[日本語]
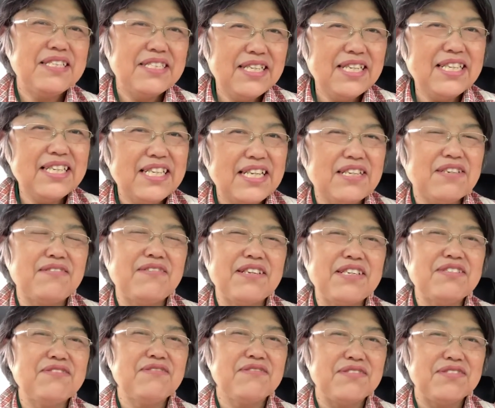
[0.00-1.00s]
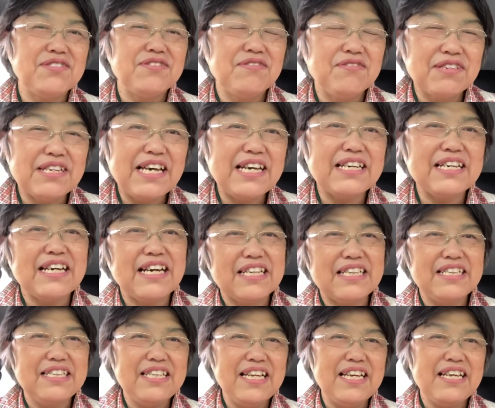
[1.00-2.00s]
ただねこれ一つ条件があっ
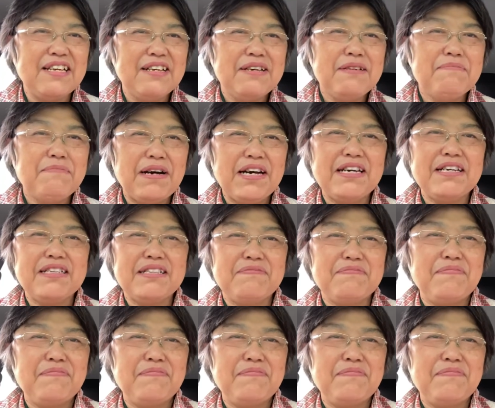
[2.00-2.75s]
て、ま